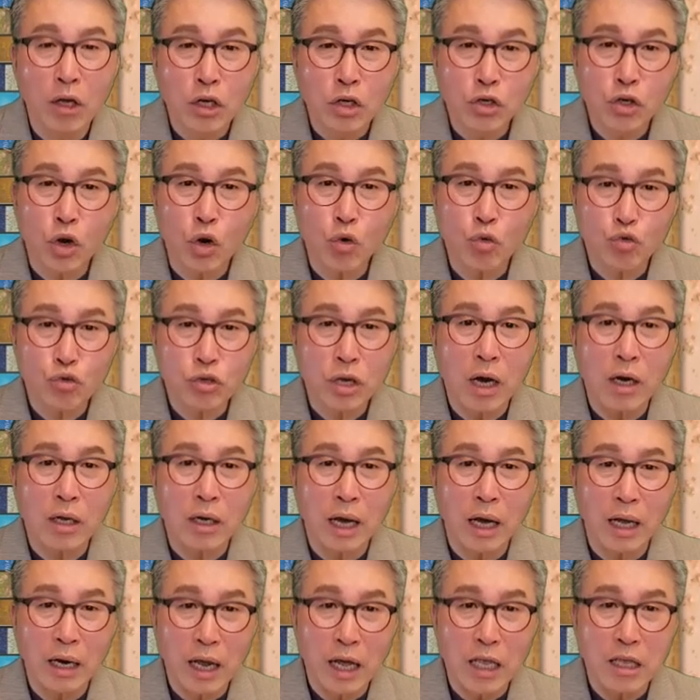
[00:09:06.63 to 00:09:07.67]
그런 우상을
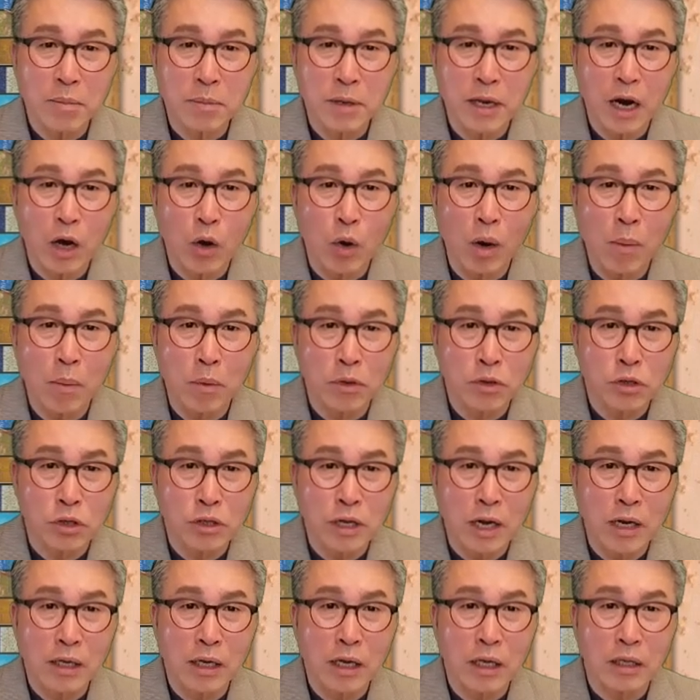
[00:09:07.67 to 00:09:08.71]
하나님이라고 하면서
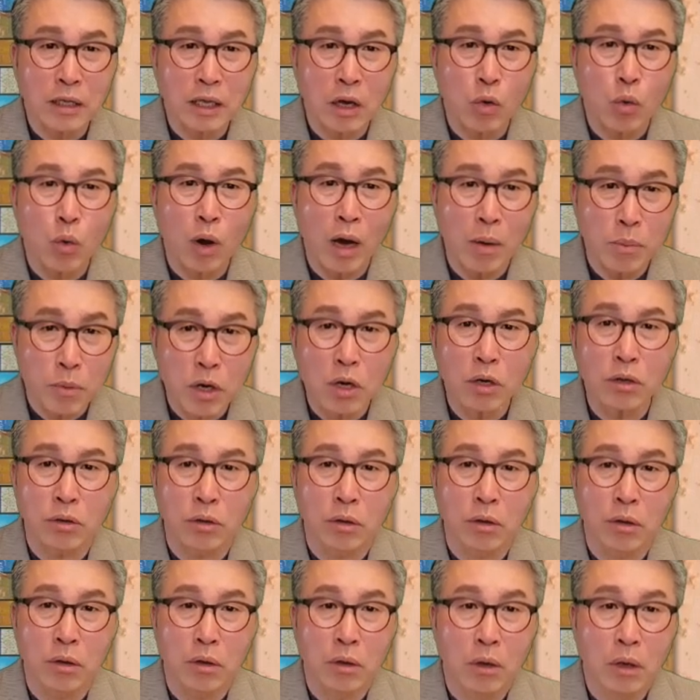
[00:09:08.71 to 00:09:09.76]
살겠다고 하면